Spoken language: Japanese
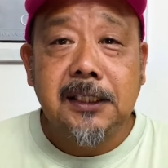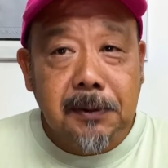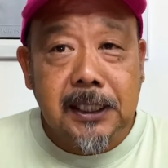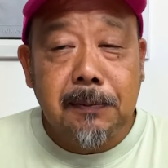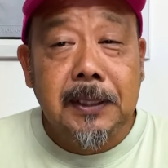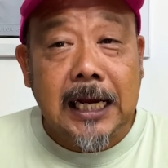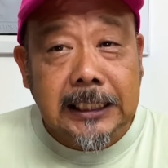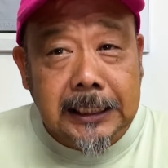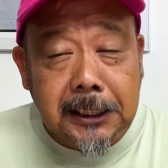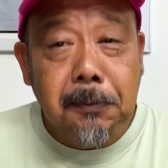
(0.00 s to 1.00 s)
すいません、
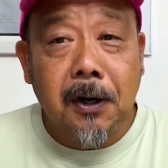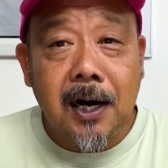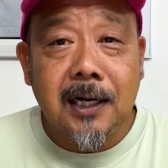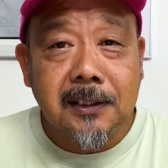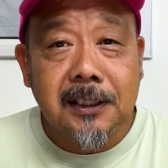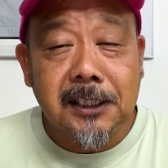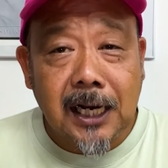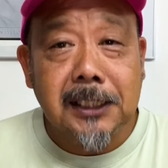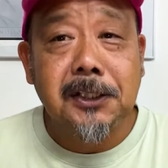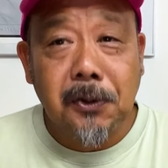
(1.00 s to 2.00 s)
何日もかかるんです、
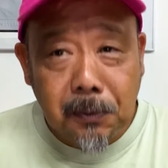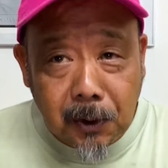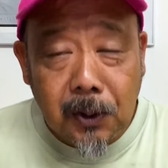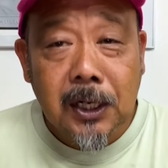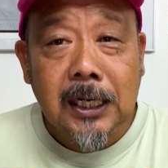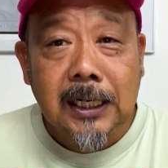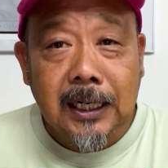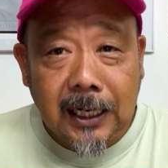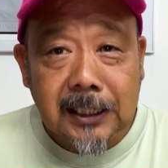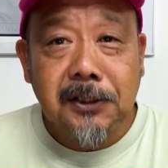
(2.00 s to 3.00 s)
発送も。
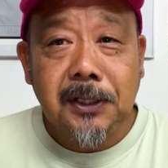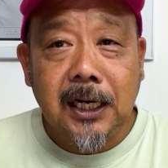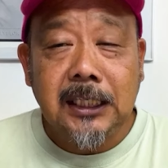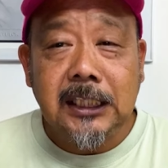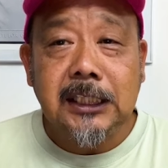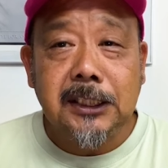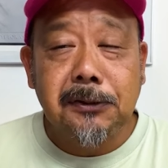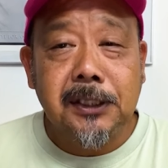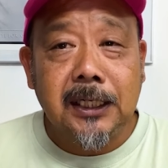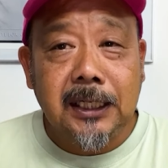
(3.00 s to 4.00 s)
はい、そんないちにち
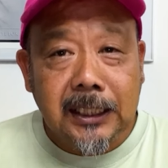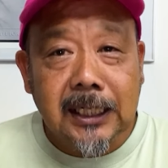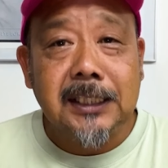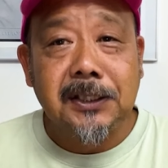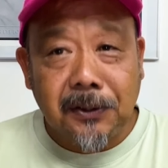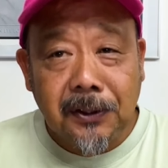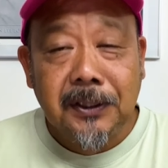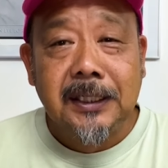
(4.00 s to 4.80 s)
ふつかでできないんですよ。